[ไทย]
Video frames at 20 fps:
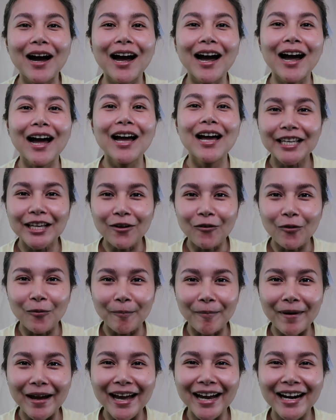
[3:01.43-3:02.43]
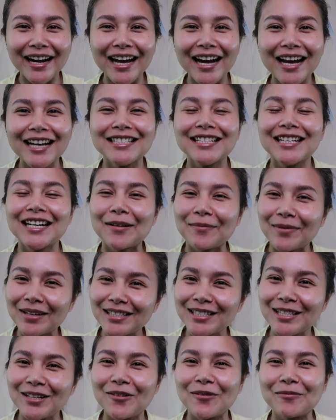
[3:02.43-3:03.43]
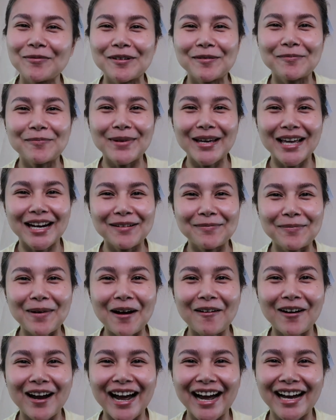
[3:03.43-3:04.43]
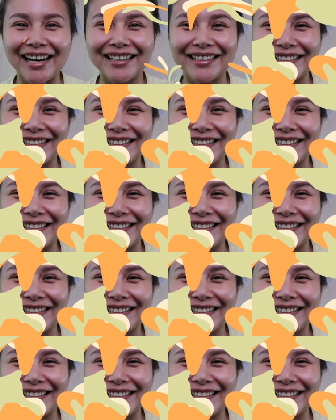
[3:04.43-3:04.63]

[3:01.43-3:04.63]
ว่าสีของแป้งนะคะ จะทำให้สีรองพื้นเปลี่ยนหรือเปล่าค่ะ